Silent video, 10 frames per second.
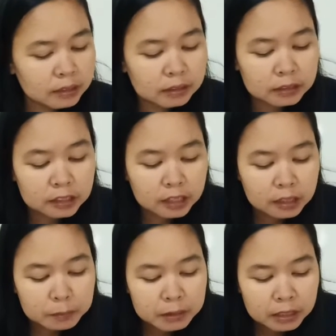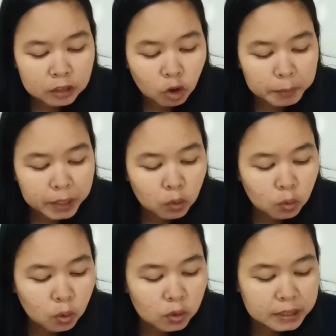cita-citanya menjadi
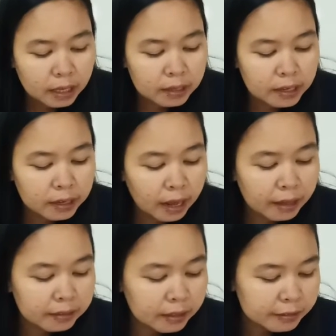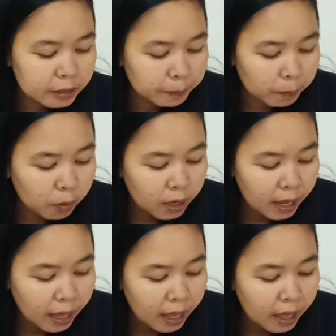komikus, ada yang atlet sepak
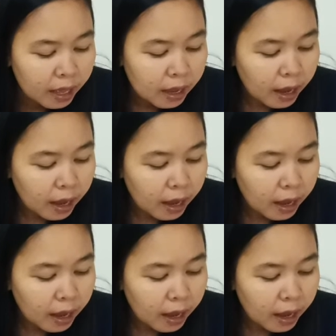bola,